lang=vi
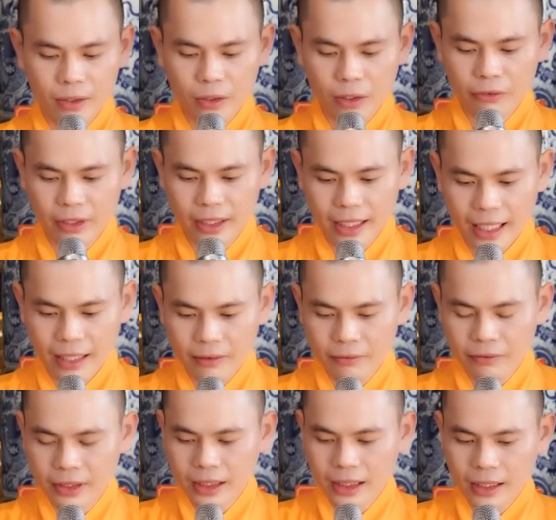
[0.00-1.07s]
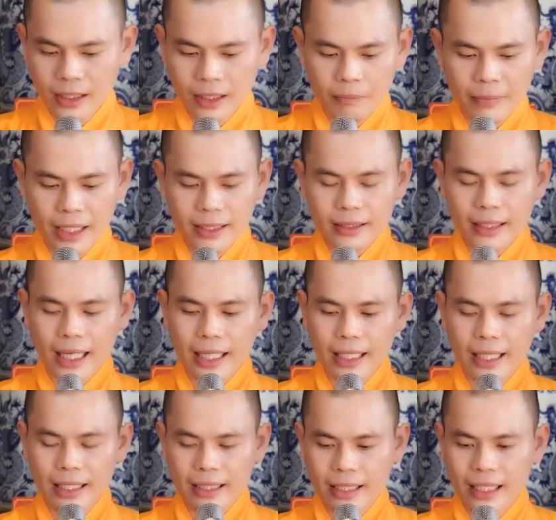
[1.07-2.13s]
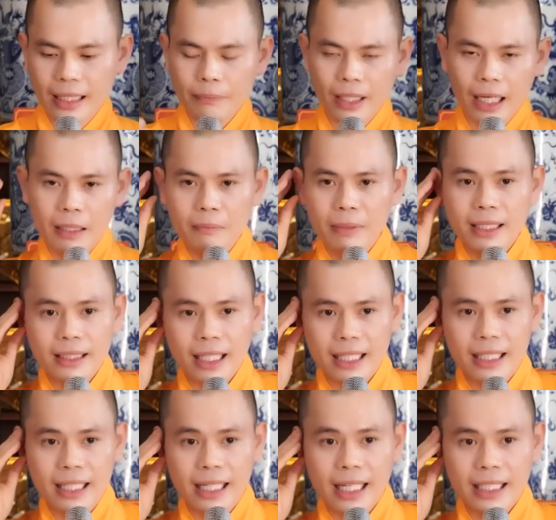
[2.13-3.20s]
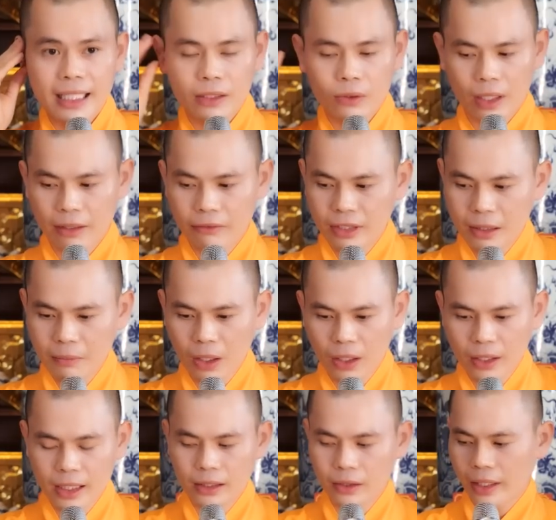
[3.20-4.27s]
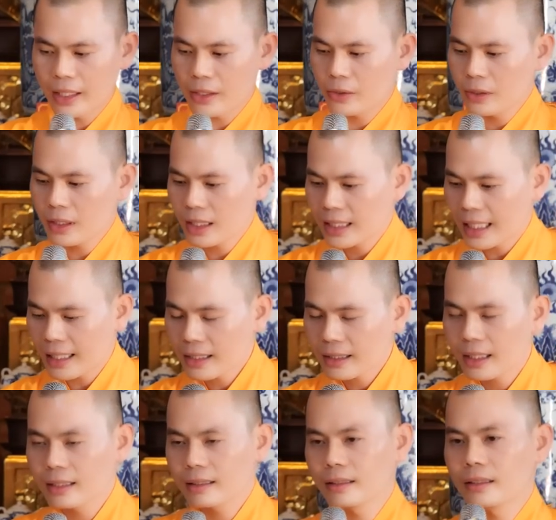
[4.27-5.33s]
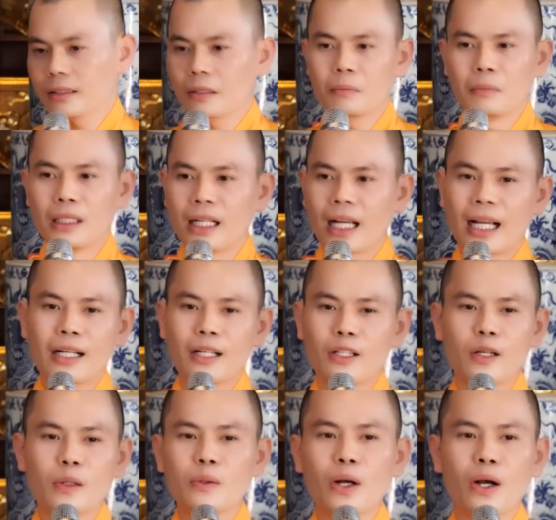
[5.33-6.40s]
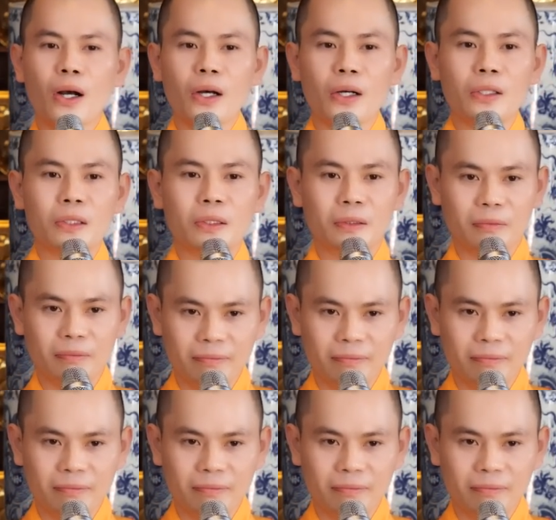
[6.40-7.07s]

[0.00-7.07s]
Rồi vừa bên tay này thì gắp ăn, bên tay này nghe điện thoại, vừa bỏ điện thoại xuống là nhắn tin. Bữa ăn nó không ngon.